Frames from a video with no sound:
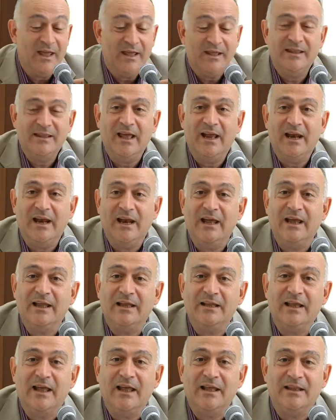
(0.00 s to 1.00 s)
del,
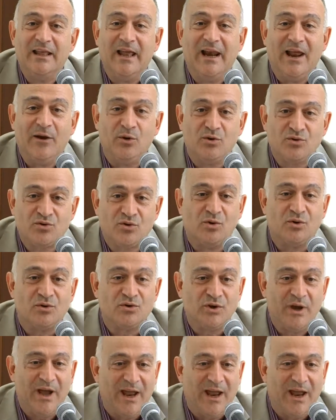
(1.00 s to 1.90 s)
de- eh, dell'anno scorso.